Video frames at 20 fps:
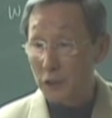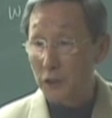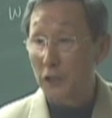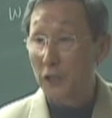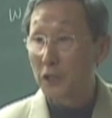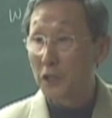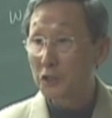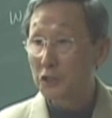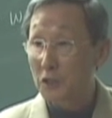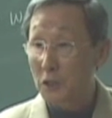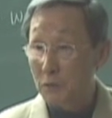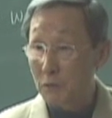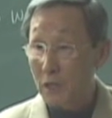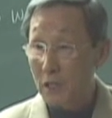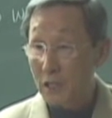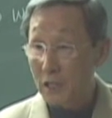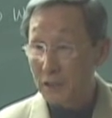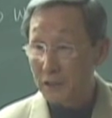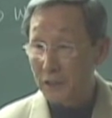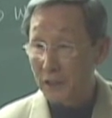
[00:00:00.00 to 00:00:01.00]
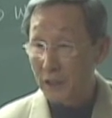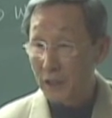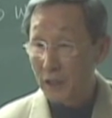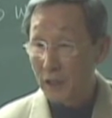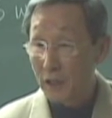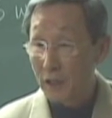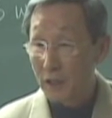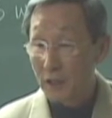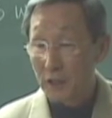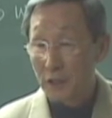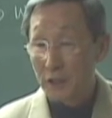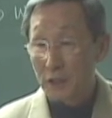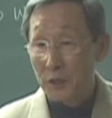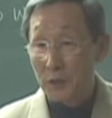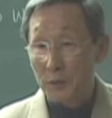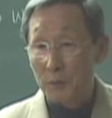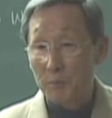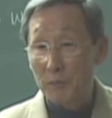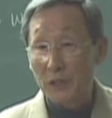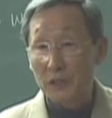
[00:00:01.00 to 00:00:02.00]
이래야 정확한데
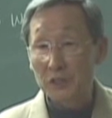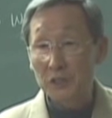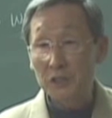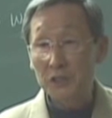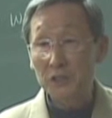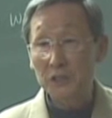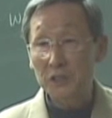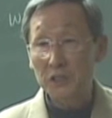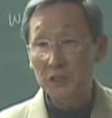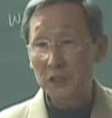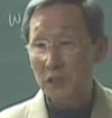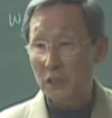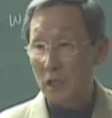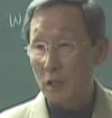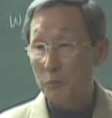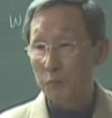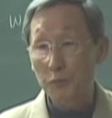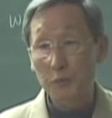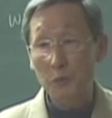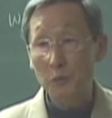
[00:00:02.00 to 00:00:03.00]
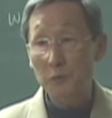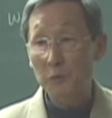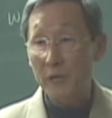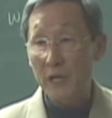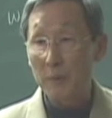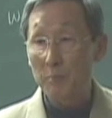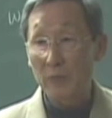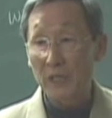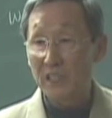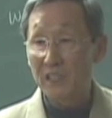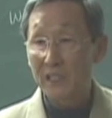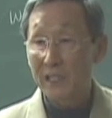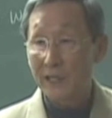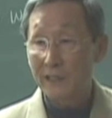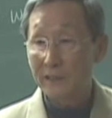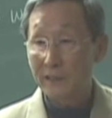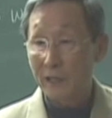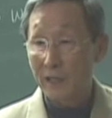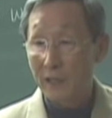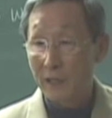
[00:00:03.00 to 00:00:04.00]
며칠기가 프로그래밍을
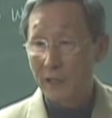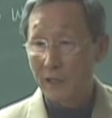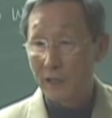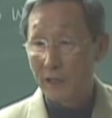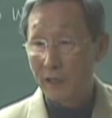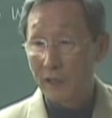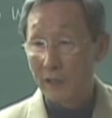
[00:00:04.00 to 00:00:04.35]
한다.